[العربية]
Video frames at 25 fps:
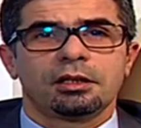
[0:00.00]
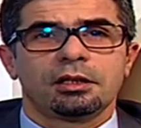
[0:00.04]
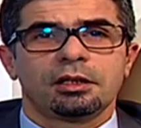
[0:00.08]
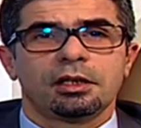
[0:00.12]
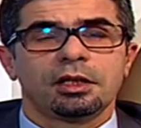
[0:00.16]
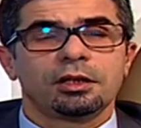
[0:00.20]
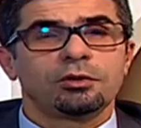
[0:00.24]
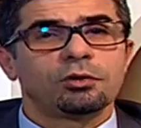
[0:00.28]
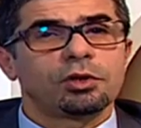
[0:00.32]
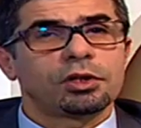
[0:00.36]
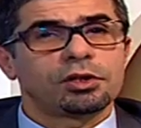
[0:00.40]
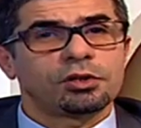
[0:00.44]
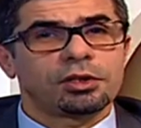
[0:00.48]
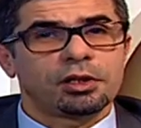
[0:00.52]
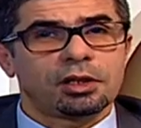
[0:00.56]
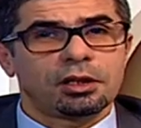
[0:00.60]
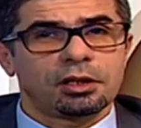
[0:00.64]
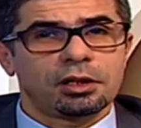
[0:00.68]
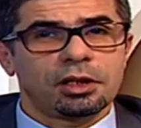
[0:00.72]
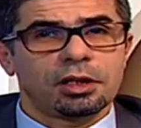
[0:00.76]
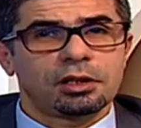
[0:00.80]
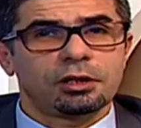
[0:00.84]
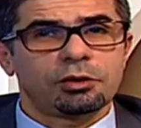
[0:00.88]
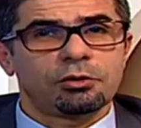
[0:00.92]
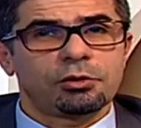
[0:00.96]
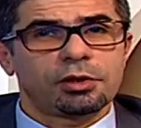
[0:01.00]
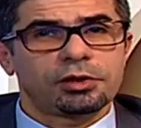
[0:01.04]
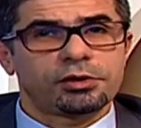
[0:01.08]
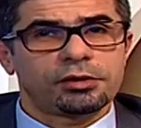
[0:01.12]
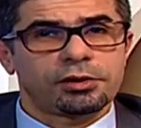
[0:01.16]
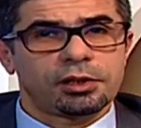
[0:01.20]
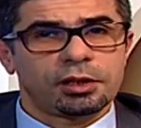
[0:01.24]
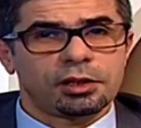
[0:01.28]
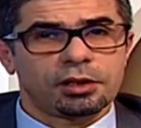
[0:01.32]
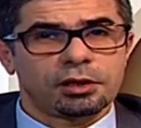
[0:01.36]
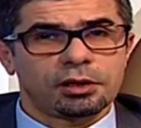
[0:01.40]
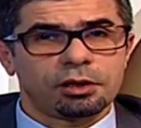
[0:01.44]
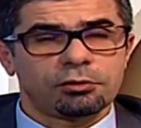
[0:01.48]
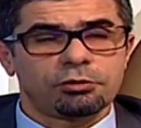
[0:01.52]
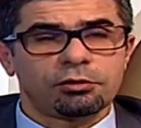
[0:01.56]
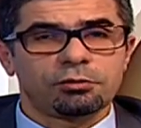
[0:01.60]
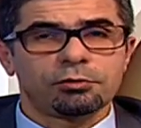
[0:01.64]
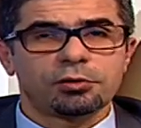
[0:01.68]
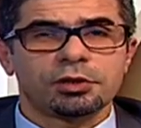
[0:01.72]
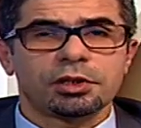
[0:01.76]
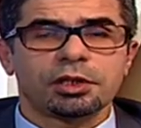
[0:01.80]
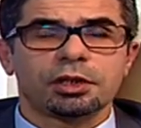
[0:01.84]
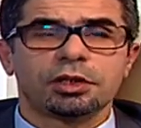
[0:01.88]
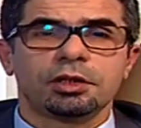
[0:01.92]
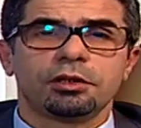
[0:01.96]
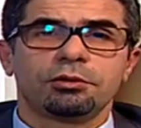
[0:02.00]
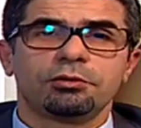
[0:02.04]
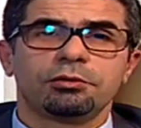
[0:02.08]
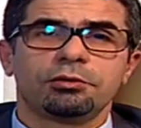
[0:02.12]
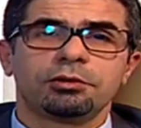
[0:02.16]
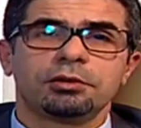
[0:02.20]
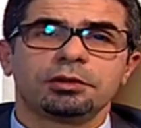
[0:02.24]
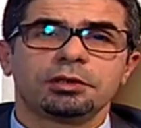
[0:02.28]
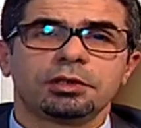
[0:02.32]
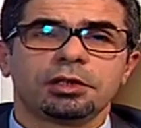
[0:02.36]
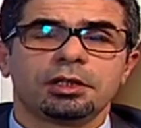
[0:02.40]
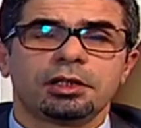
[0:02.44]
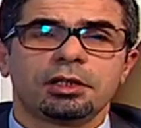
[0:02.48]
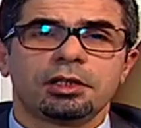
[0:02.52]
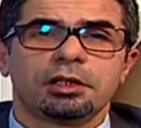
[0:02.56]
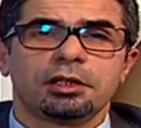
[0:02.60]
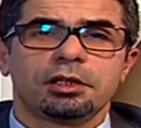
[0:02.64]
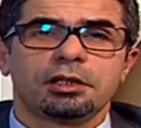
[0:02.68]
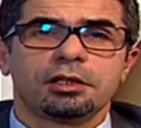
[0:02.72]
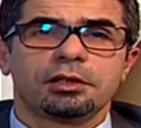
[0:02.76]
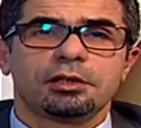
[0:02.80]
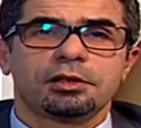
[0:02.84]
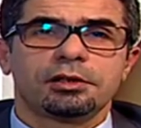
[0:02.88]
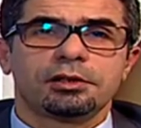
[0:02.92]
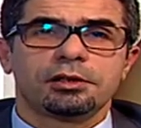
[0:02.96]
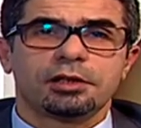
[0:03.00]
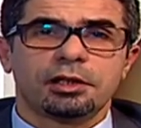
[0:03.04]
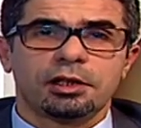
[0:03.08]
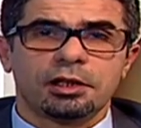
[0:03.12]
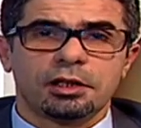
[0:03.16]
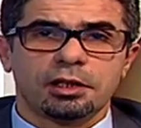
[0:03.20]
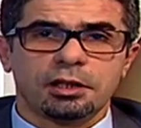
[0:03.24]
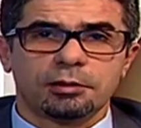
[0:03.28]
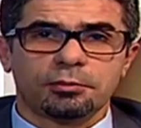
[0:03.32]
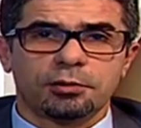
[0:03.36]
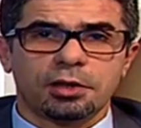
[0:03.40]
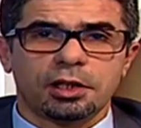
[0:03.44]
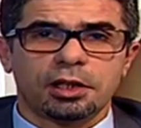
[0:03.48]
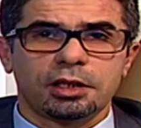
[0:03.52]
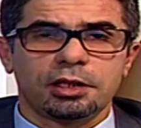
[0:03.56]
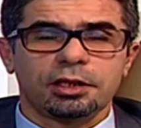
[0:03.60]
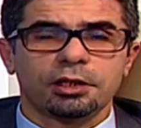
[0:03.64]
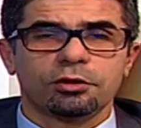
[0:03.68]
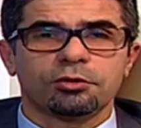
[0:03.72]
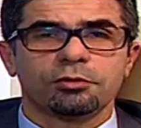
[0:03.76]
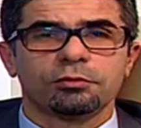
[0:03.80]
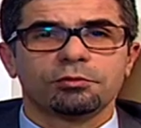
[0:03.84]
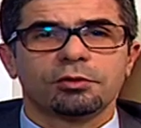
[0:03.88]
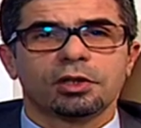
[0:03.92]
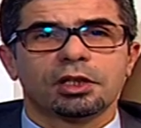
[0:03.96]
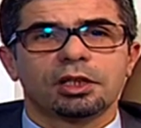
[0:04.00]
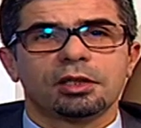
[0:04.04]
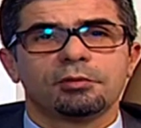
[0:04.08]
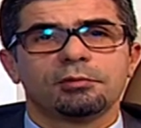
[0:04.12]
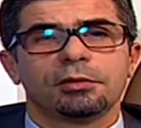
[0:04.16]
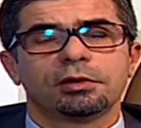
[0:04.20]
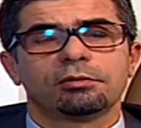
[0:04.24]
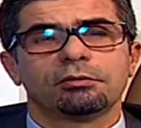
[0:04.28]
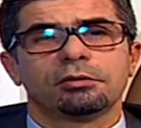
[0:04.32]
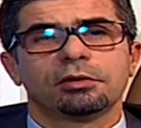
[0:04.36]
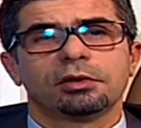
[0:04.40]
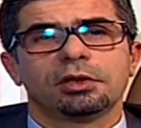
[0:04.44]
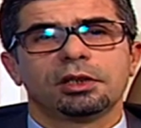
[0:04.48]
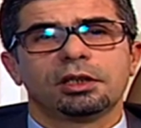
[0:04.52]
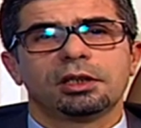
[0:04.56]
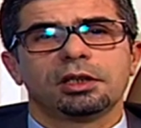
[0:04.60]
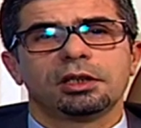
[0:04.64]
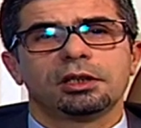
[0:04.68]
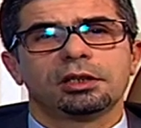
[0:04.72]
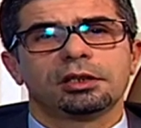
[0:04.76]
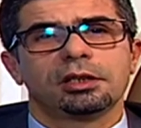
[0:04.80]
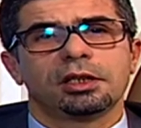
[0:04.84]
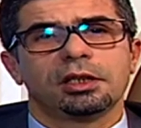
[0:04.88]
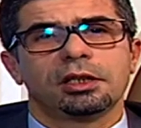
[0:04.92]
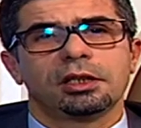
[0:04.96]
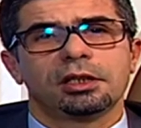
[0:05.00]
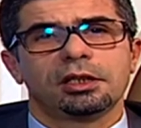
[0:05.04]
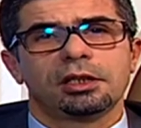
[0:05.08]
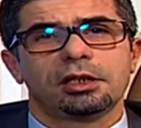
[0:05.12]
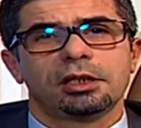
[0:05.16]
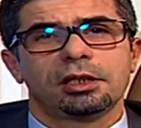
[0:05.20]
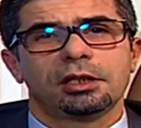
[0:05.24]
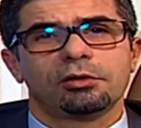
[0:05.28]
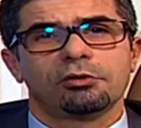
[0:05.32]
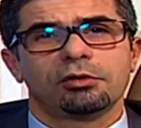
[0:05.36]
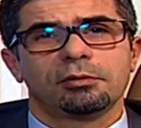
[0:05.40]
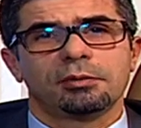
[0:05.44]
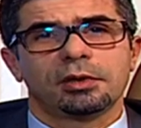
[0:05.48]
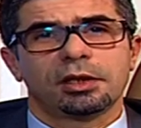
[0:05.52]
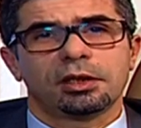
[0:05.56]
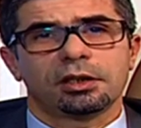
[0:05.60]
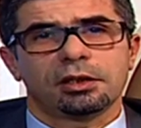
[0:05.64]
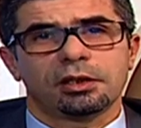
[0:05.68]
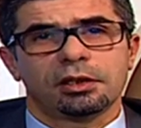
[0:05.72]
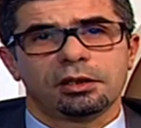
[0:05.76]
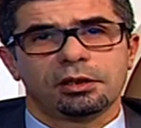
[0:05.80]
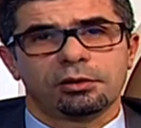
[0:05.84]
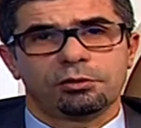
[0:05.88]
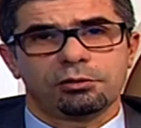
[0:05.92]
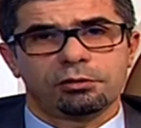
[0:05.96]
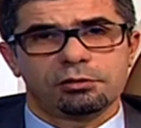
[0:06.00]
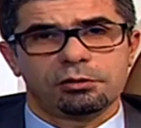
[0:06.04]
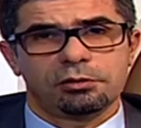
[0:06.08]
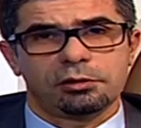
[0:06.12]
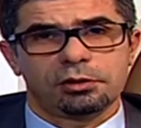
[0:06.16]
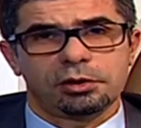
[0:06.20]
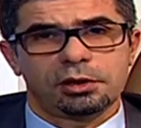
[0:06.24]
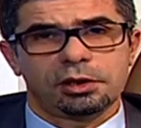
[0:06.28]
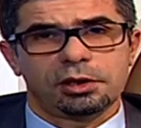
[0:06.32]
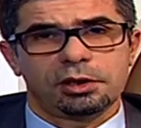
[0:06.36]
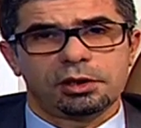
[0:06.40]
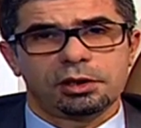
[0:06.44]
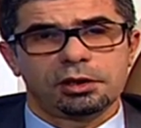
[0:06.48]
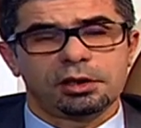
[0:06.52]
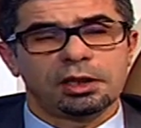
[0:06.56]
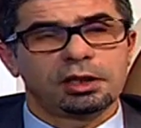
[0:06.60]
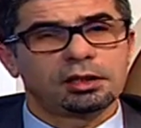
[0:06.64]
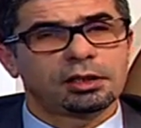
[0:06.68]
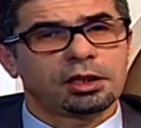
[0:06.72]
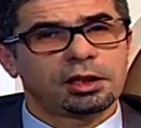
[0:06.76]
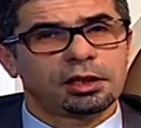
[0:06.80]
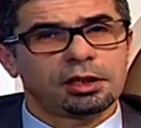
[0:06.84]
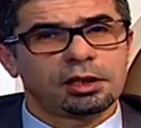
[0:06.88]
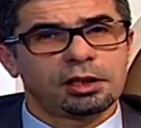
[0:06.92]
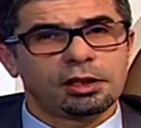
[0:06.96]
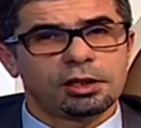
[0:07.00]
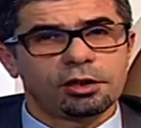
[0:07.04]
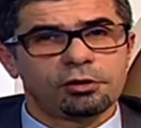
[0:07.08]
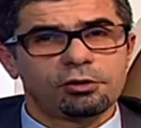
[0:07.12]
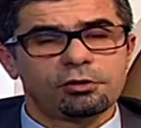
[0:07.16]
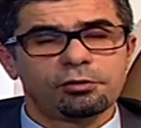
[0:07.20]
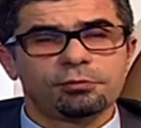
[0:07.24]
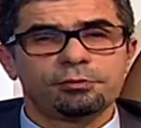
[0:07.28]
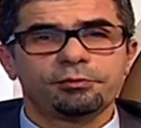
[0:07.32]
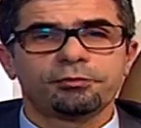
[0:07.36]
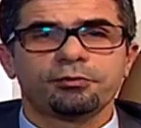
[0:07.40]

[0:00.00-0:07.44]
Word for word: أيها أيها السادة المشاهدون السلام عليكم ورحمة الله تعالى وبركاته نلتقي اليوم